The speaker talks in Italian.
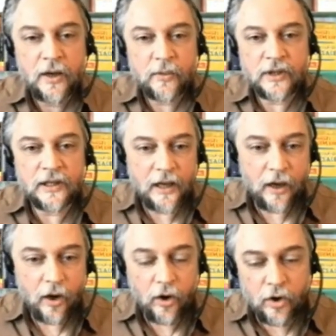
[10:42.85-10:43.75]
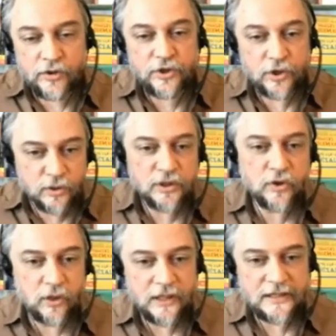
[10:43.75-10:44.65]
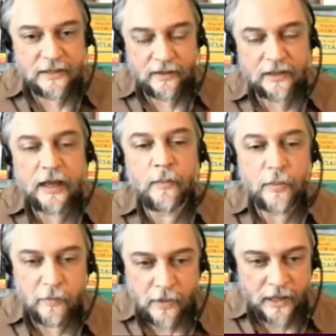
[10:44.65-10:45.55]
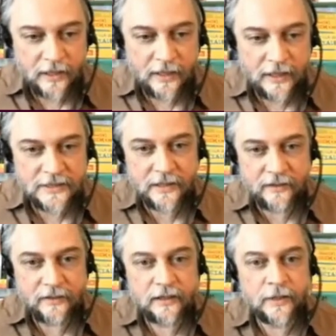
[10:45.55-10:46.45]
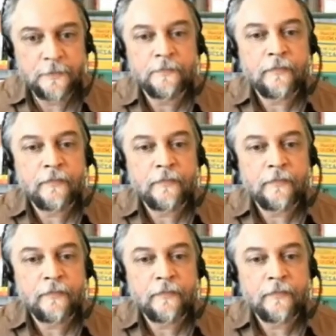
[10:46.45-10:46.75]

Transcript: quindi oggi non solo le start-up ma anche le aziende